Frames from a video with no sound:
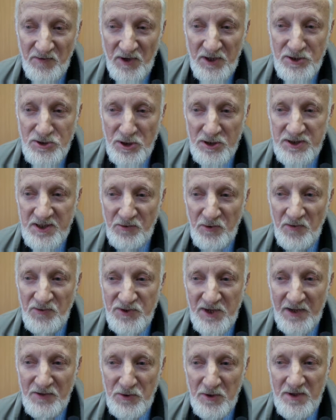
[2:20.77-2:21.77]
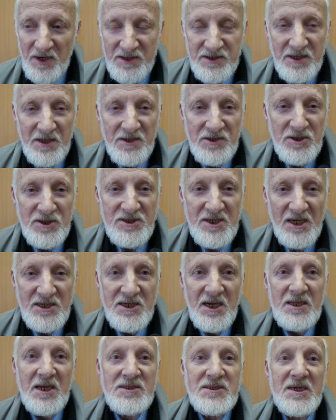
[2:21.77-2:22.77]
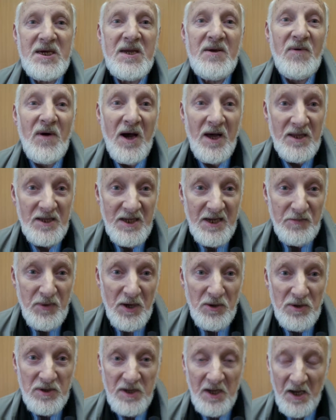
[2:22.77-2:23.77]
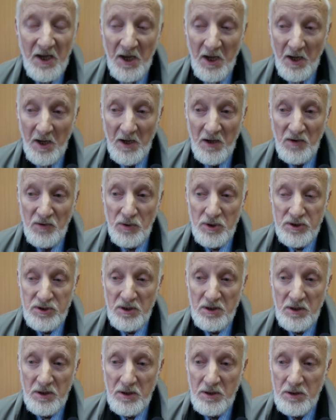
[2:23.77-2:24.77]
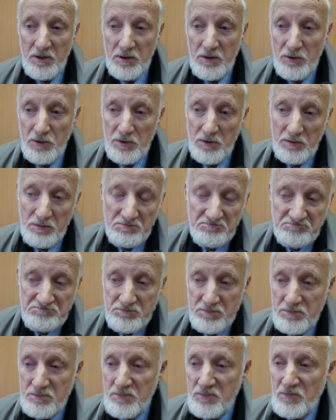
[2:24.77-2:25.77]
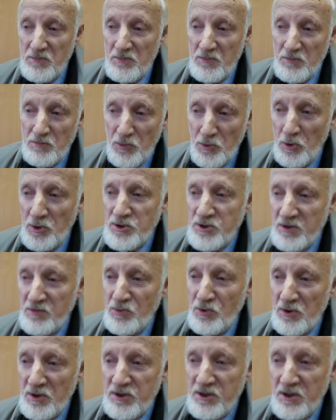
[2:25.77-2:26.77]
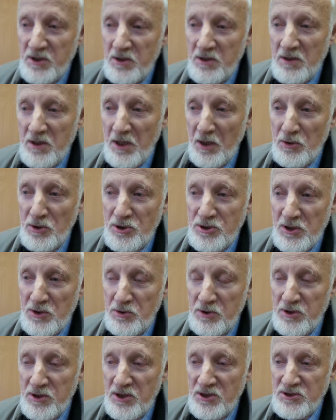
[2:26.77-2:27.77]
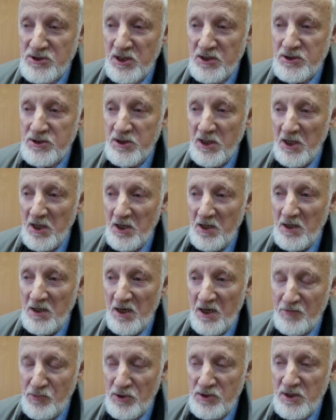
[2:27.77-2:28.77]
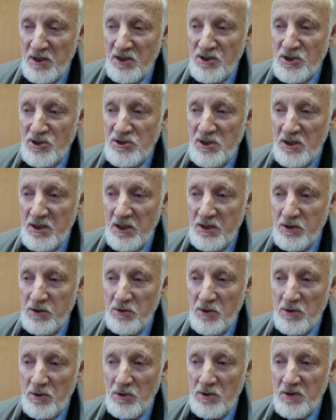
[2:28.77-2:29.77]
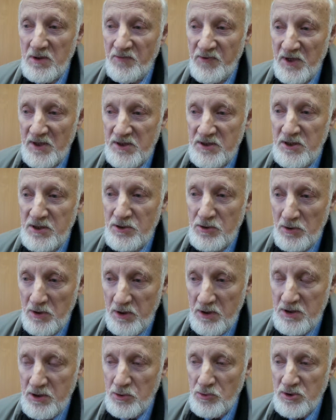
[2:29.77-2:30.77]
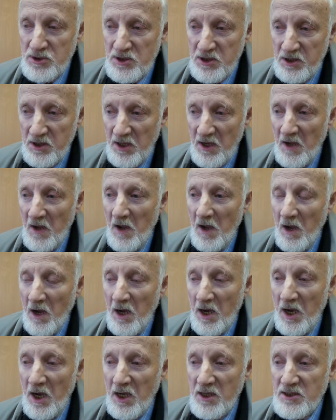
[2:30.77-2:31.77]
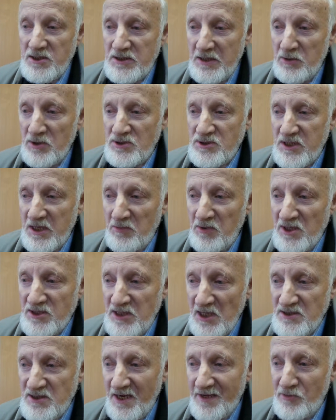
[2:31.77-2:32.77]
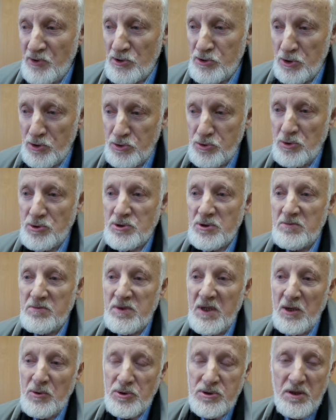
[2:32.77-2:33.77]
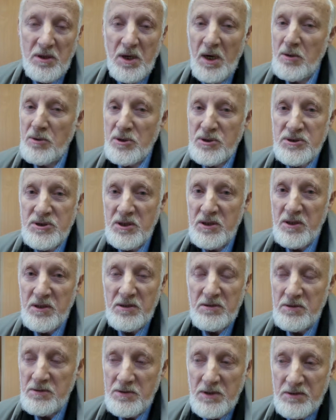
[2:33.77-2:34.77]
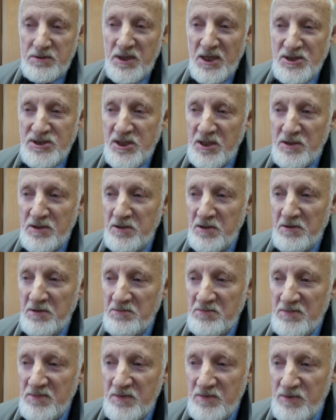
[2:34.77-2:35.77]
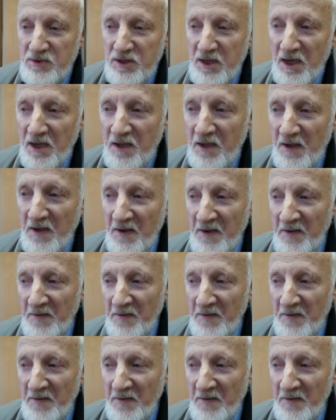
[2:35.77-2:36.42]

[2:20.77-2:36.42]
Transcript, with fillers: лицо-то его все равно как-то не искажало, а согревало наоборот. Вот, э, ну, очень многие хорошие люди здесь работали, к сожалению, век недолг, ушли. А с теми, с кем я сейчас работаю, тоже у меня очень хорошие отношения, я